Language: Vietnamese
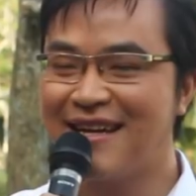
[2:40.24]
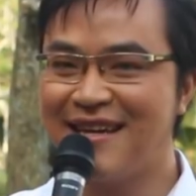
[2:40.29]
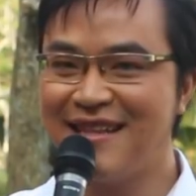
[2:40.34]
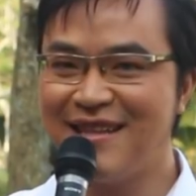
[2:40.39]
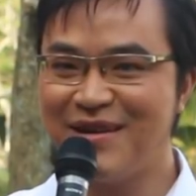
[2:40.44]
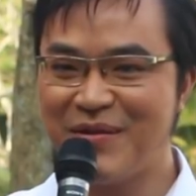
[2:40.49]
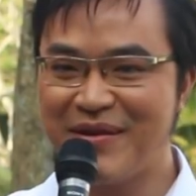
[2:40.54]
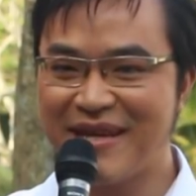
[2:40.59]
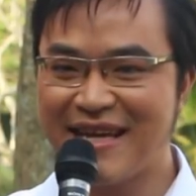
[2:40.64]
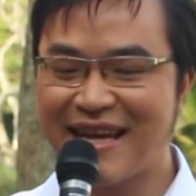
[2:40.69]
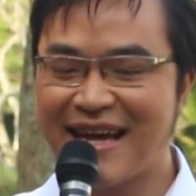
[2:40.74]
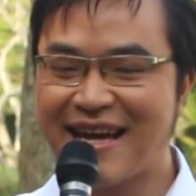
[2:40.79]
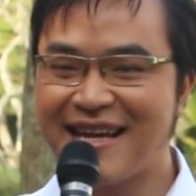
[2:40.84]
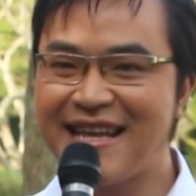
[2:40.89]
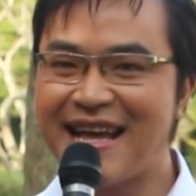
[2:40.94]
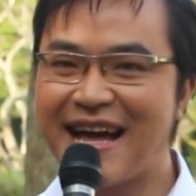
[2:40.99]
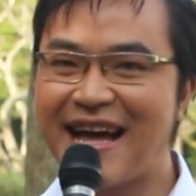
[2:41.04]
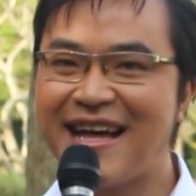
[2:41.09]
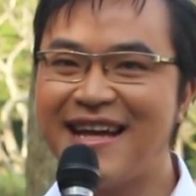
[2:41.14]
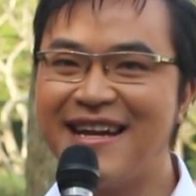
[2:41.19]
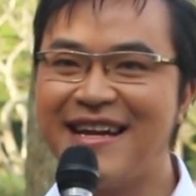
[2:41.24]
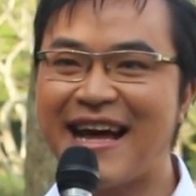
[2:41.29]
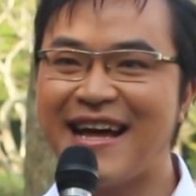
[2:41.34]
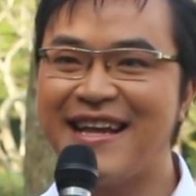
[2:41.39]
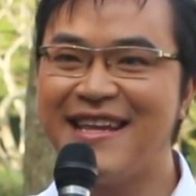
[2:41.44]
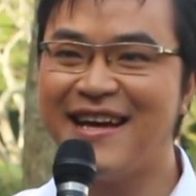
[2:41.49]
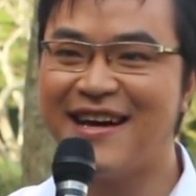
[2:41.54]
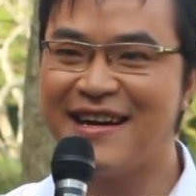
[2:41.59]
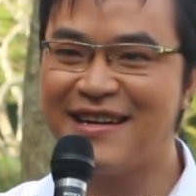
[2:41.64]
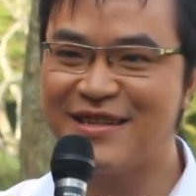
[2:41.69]
Kính thưa quý vị khán giả, nãy
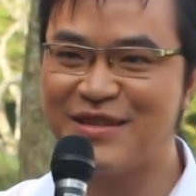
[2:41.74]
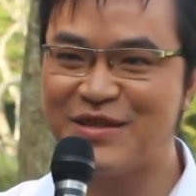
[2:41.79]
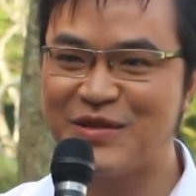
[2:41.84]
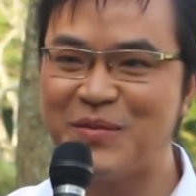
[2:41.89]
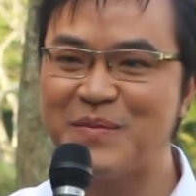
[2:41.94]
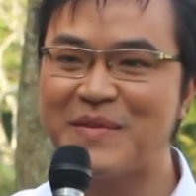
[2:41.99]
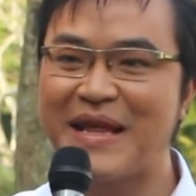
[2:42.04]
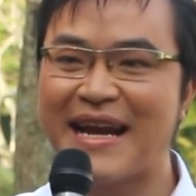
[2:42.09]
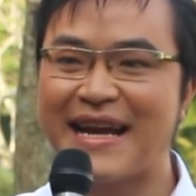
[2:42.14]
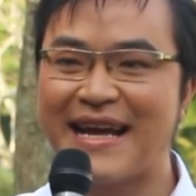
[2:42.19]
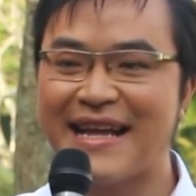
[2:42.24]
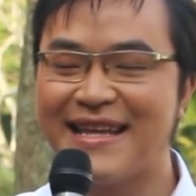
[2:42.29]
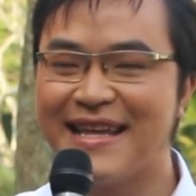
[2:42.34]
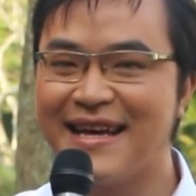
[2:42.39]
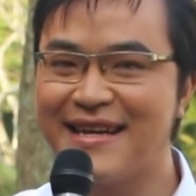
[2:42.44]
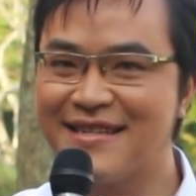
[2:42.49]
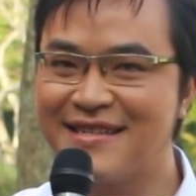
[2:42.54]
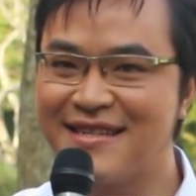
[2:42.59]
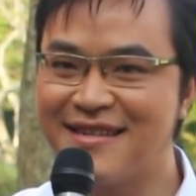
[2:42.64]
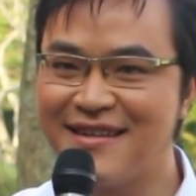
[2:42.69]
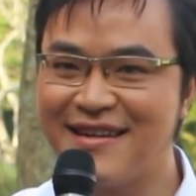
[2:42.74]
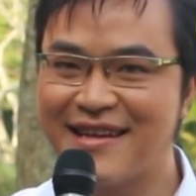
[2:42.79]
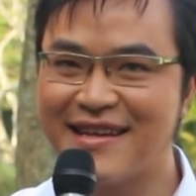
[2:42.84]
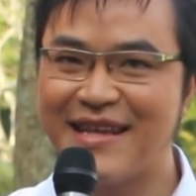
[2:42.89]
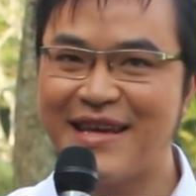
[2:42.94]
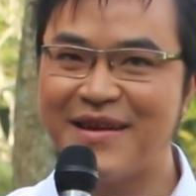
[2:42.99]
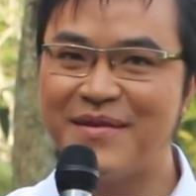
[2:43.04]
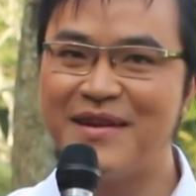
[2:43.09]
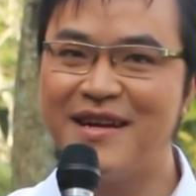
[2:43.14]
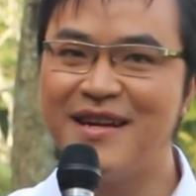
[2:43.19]
giờ chúng ta đã nhắc rất là
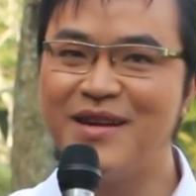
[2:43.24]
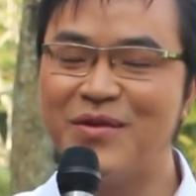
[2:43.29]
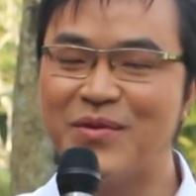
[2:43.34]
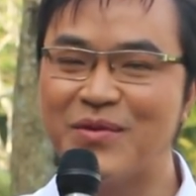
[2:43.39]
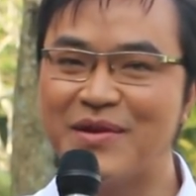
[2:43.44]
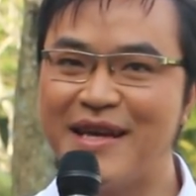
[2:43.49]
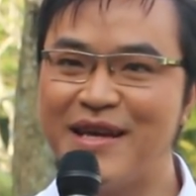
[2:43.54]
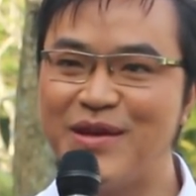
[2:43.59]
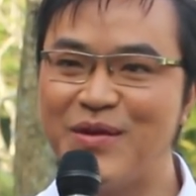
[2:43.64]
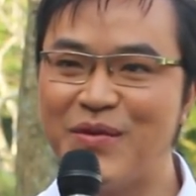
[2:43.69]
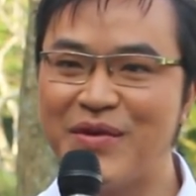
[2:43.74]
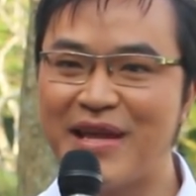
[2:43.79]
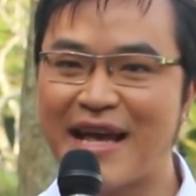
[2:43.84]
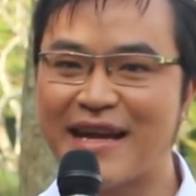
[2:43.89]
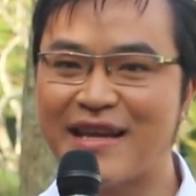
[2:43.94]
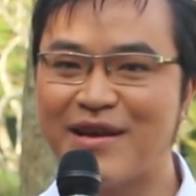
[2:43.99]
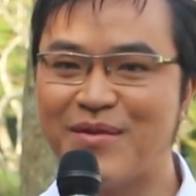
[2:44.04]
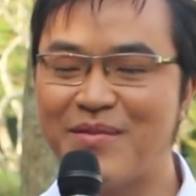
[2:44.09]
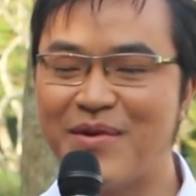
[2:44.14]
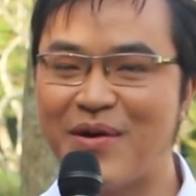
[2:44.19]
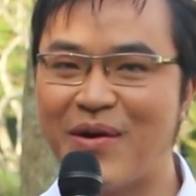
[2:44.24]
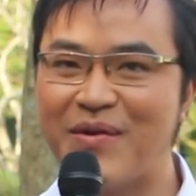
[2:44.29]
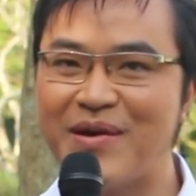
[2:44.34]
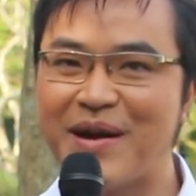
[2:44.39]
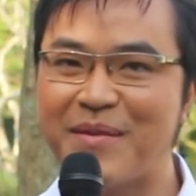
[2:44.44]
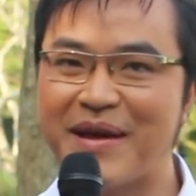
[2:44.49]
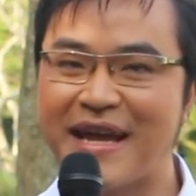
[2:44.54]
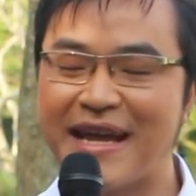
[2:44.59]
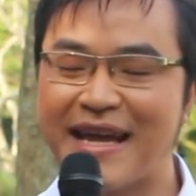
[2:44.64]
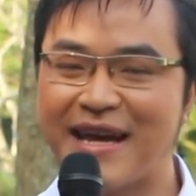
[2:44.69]
nhiều đến cuộc thi chuông vàng giọng cổ
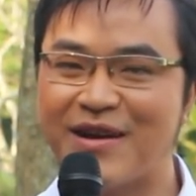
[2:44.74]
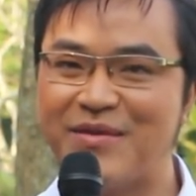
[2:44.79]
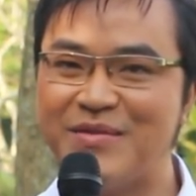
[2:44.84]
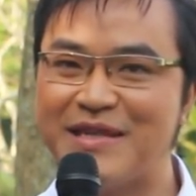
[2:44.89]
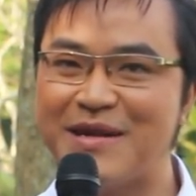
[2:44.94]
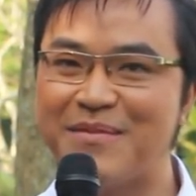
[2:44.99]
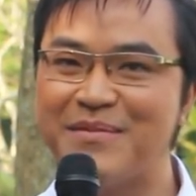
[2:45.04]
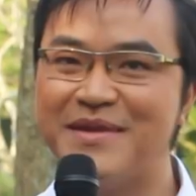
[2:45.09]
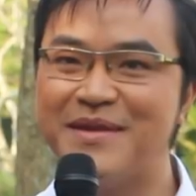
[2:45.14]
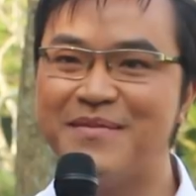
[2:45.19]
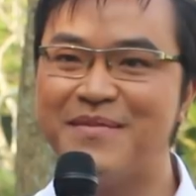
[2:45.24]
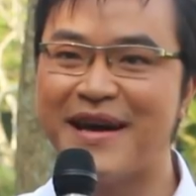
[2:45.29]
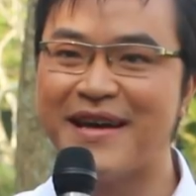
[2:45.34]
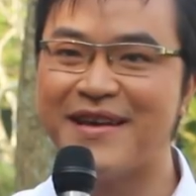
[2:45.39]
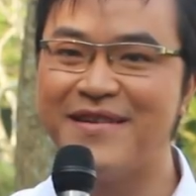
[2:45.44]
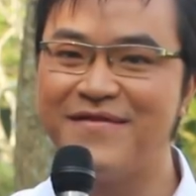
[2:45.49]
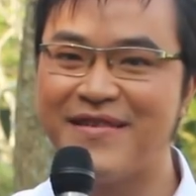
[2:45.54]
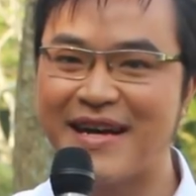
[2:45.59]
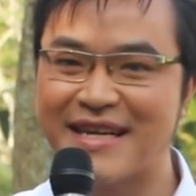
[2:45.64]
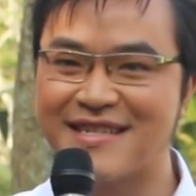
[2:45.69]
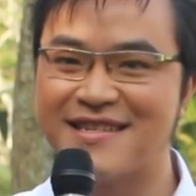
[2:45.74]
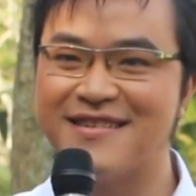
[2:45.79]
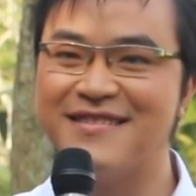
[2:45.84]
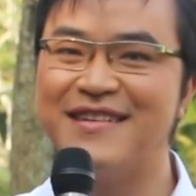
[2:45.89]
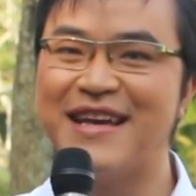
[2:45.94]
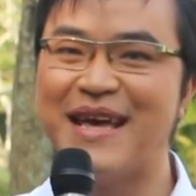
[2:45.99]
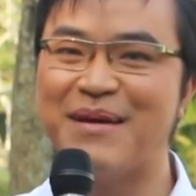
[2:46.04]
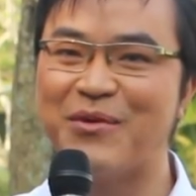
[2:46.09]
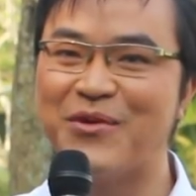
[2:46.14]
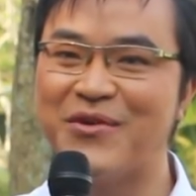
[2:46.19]
năm 2017 và sự
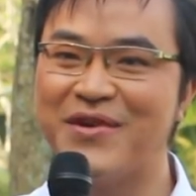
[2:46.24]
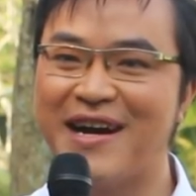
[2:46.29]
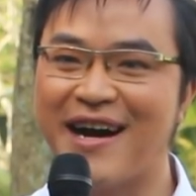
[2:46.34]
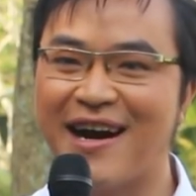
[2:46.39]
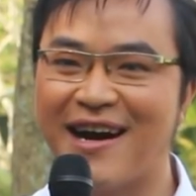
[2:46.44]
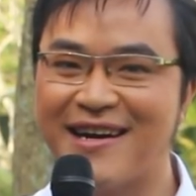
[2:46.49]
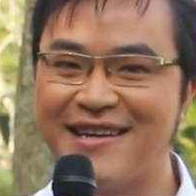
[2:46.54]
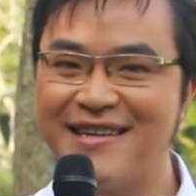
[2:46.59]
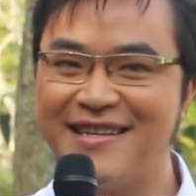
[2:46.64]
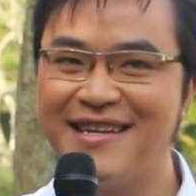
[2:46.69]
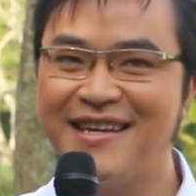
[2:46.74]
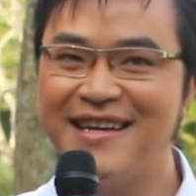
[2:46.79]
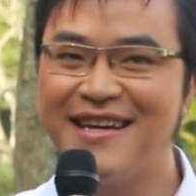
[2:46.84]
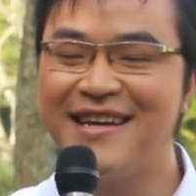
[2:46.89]
nghiệp của Khởi.